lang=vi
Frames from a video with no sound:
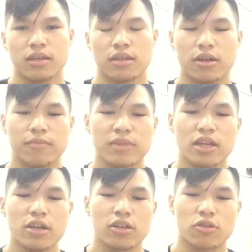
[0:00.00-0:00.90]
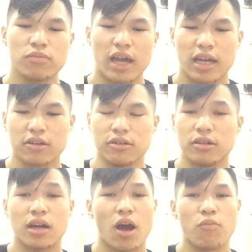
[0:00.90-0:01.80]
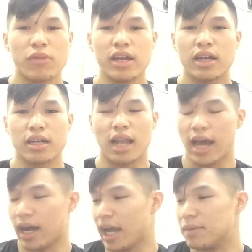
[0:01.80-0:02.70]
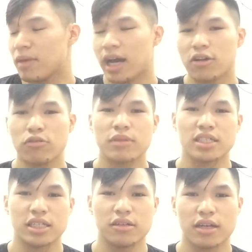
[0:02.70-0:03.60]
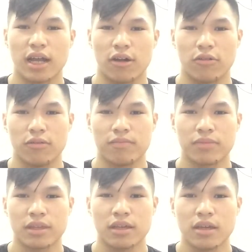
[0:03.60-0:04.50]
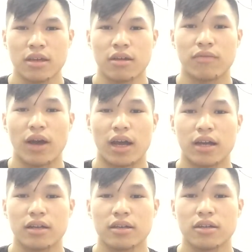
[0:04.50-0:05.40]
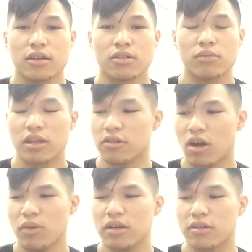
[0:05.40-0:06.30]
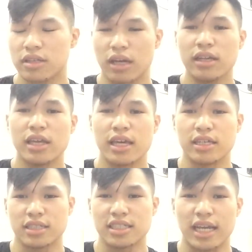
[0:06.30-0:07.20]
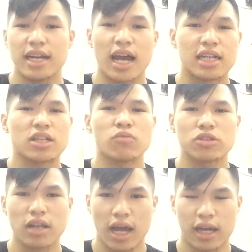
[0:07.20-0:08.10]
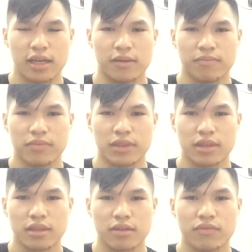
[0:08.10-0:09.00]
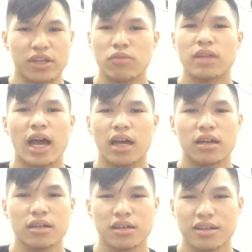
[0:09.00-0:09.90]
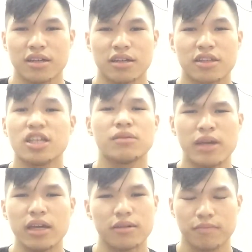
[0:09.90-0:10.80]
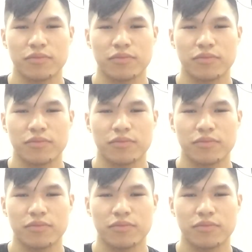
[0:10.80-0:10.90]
đó. Chúng ta thường không biết là ngày mai của chúng ta sẽ như thế nào, và chúng ta thường không biết được những gì sẽ xảy ra trong tương lai, vì chúng ta chưa biết,